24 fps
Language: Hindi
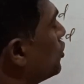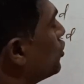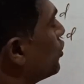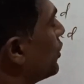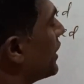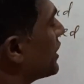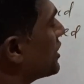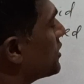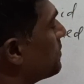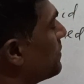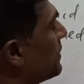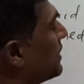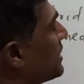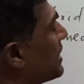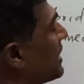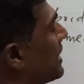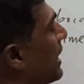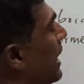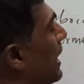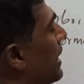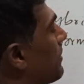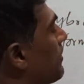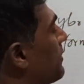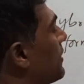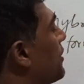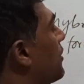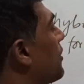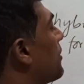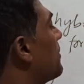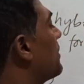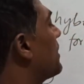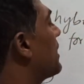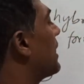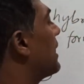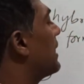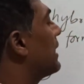जो sp3 हाइब्रिड
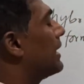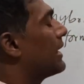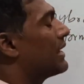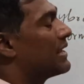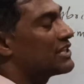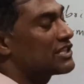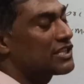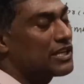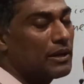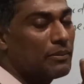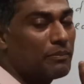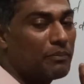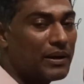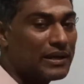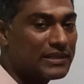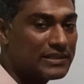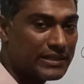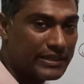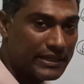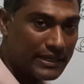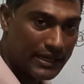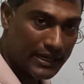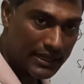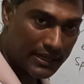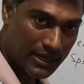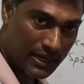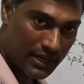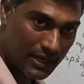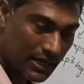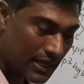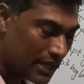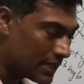ऑर्बिटल है इसके पास इलेक्ट्रॉन